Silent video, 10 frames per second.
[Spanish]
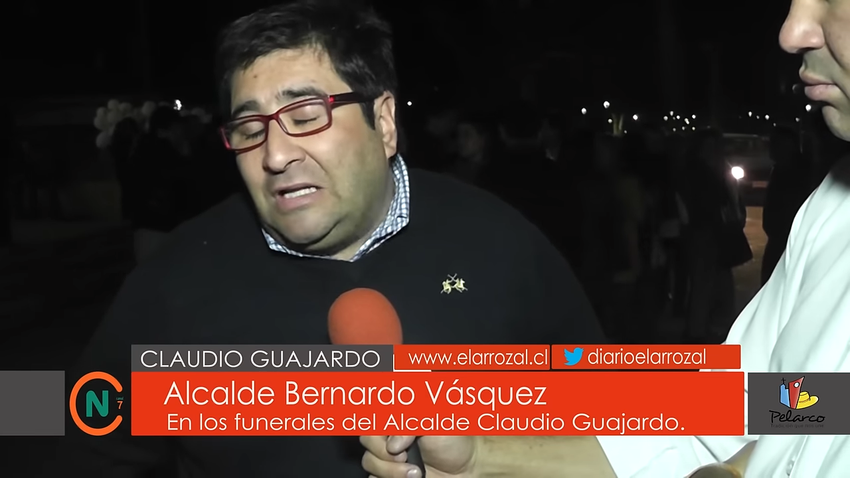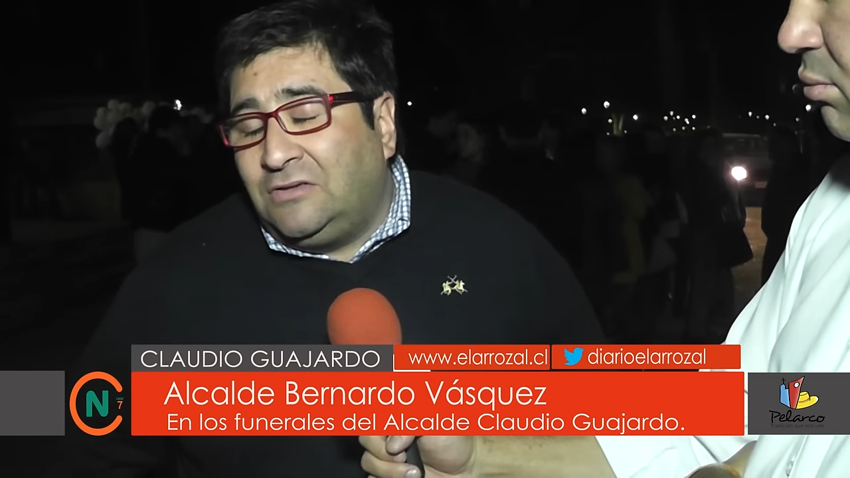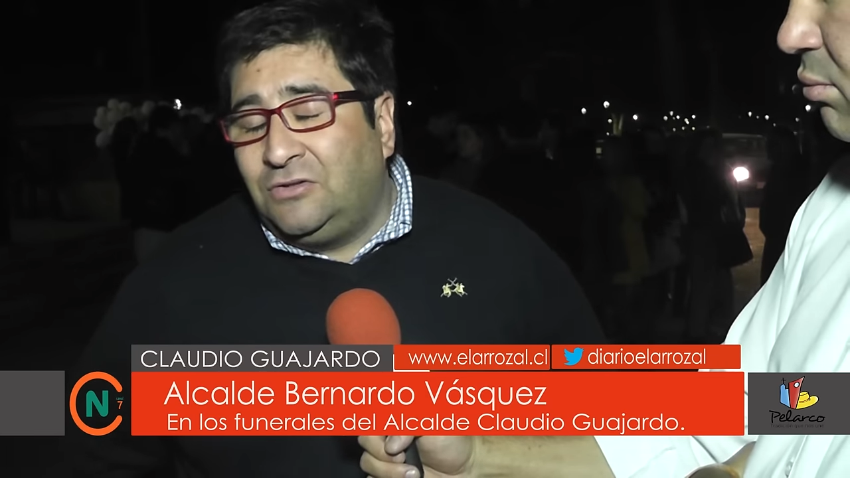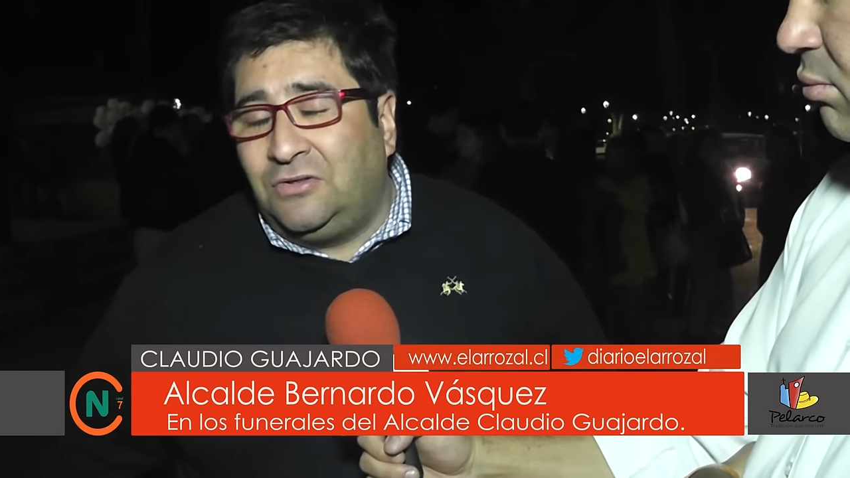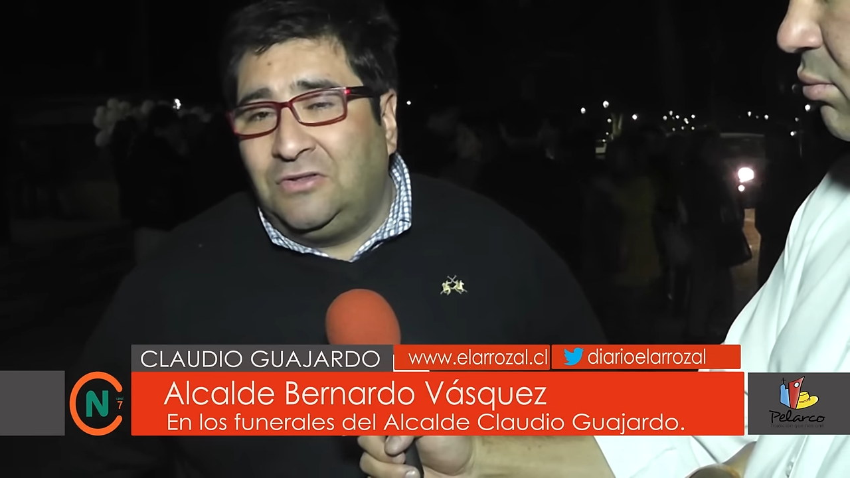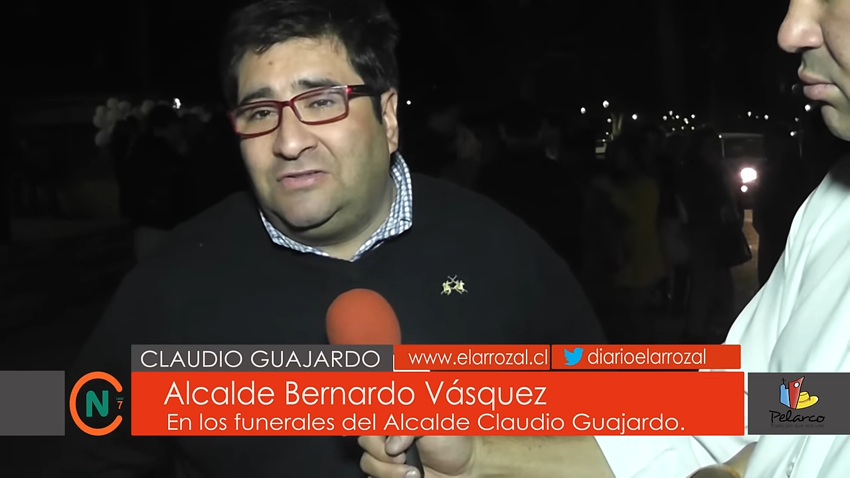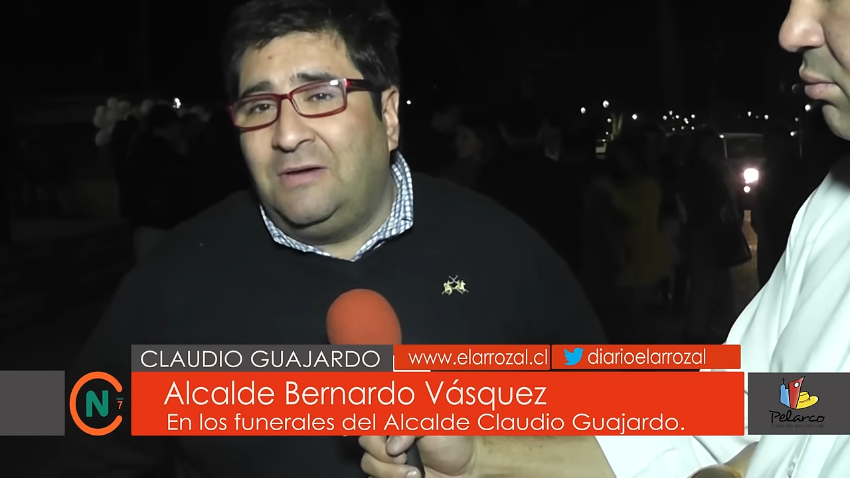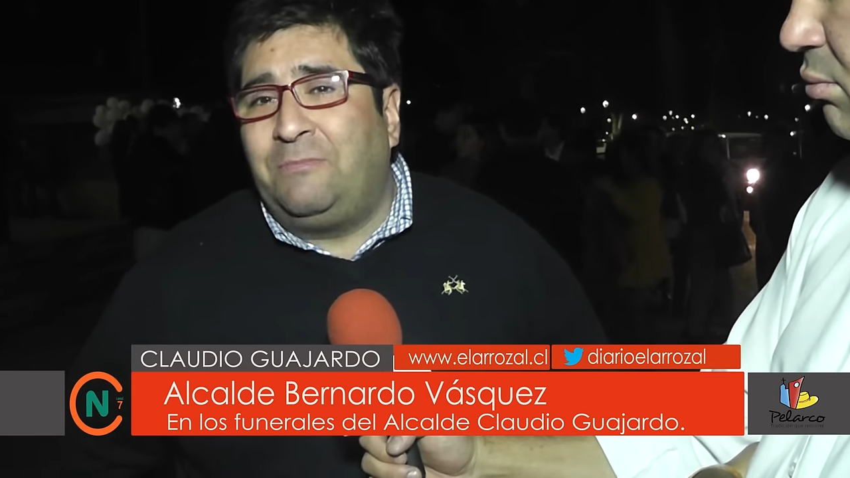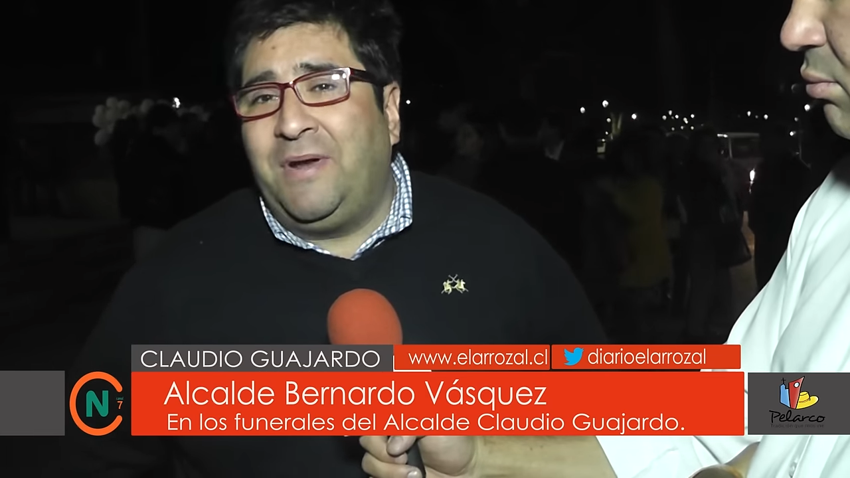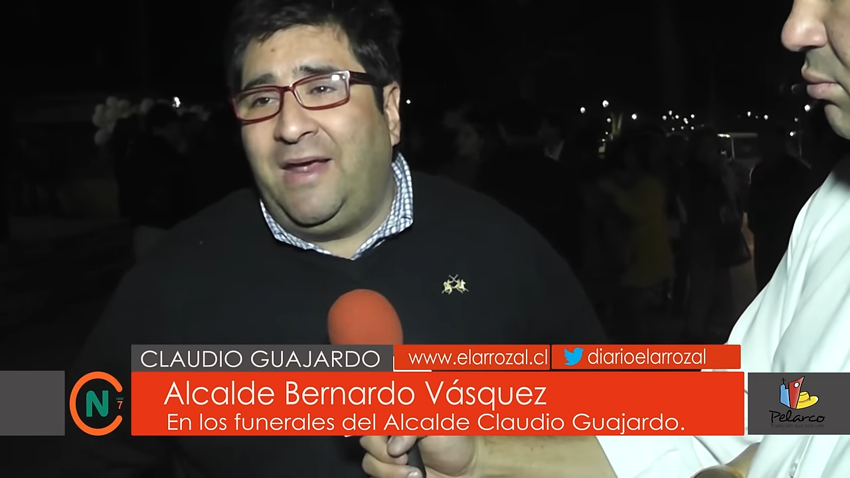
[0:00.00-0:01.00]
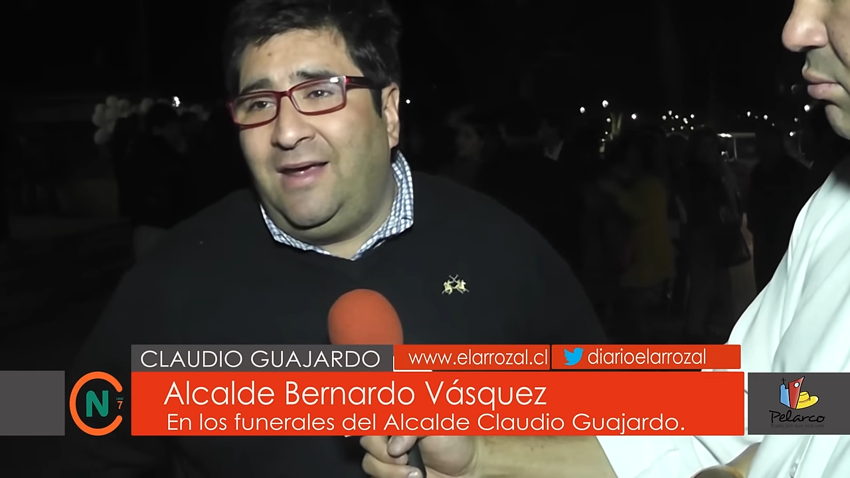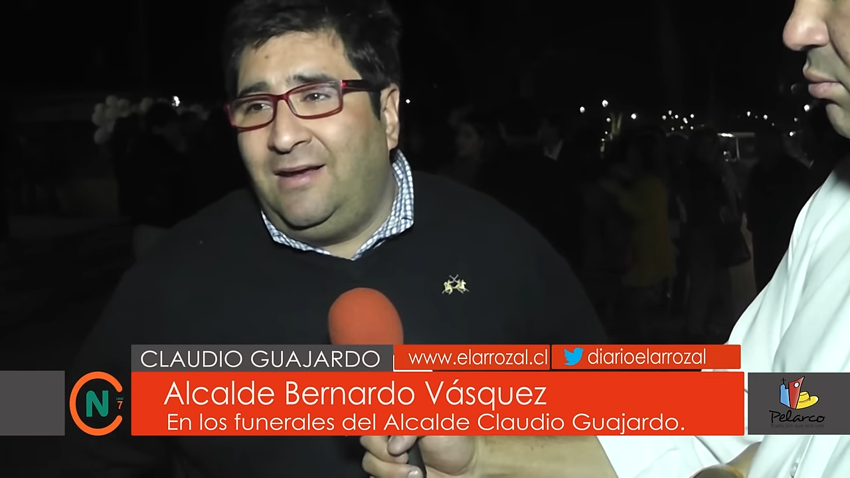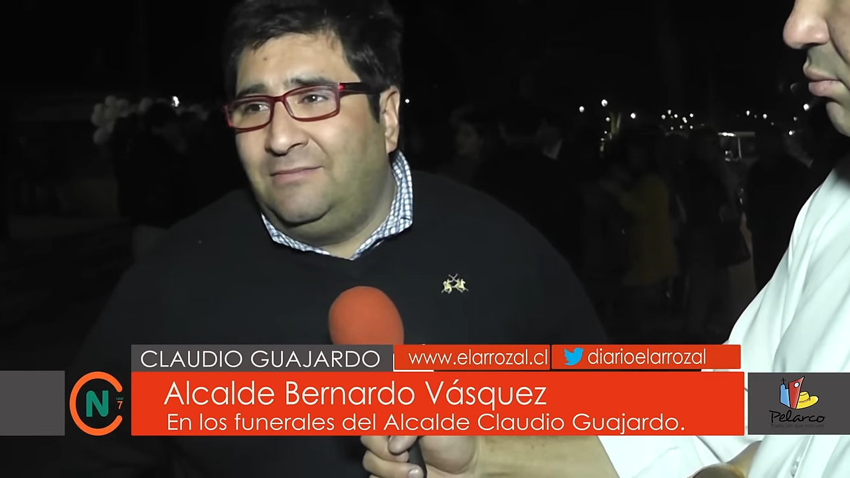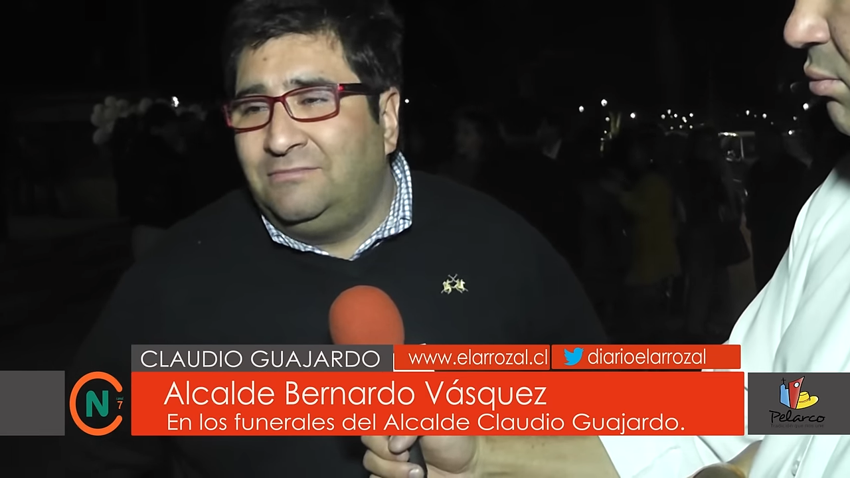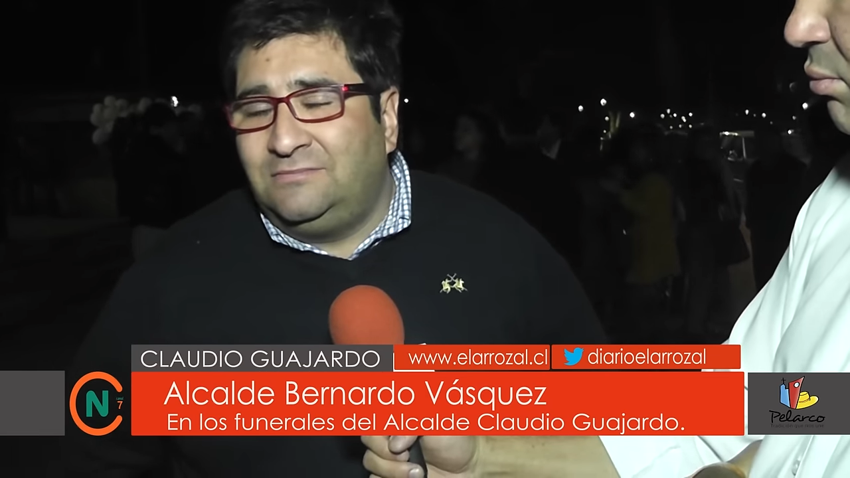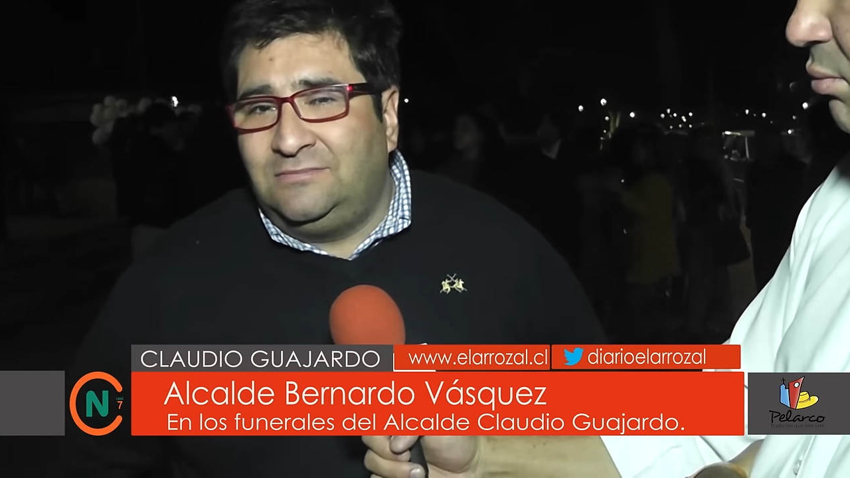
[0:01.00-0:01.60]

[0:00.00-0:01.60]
tanto siempre